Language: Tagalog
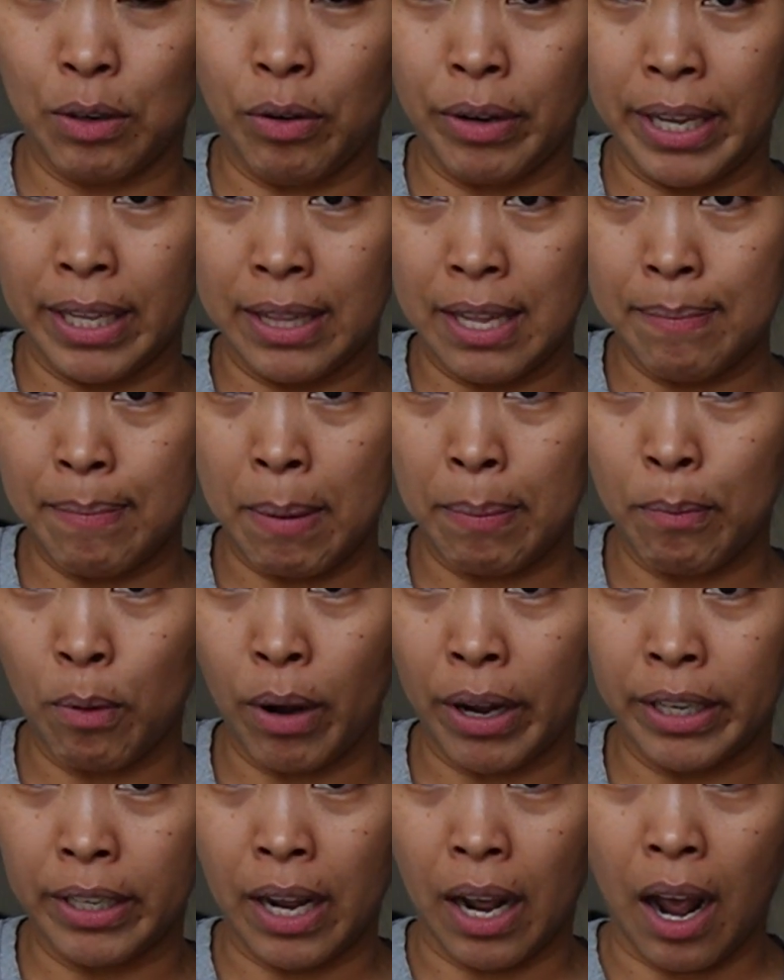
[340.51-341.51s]
Kung hindi pa po
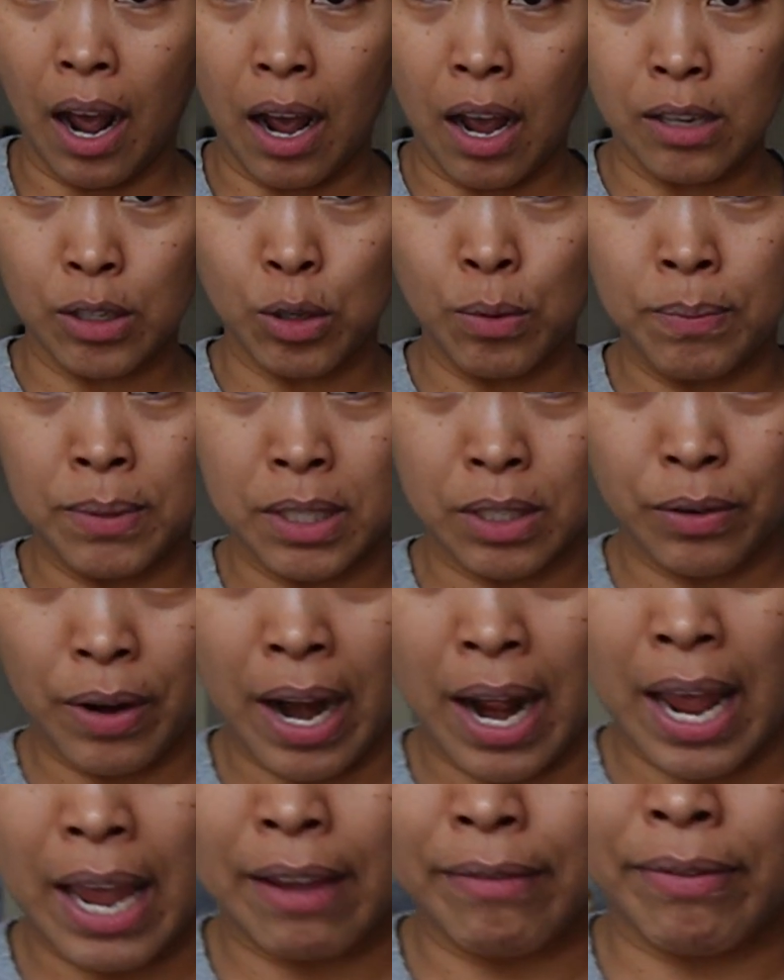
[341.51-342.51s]
kayo
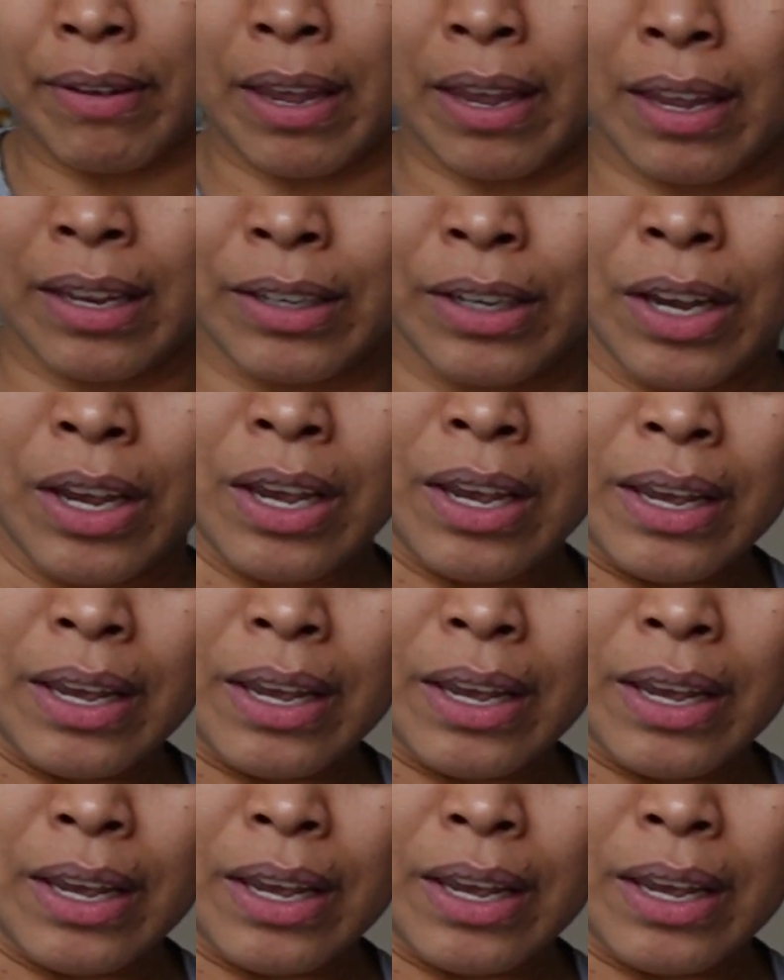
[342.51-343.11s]
nakaka-subscribe and